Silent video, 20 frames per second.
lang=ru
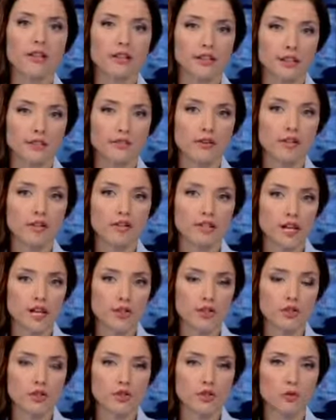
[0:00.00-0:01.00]
на товары
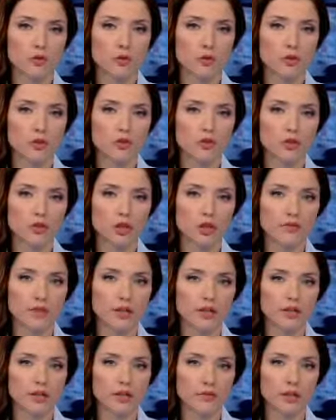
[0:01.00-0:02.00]
для личного пользования,
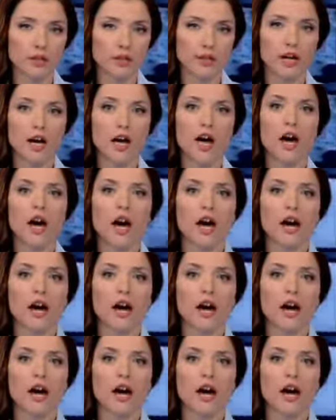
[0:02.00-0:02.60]
возимых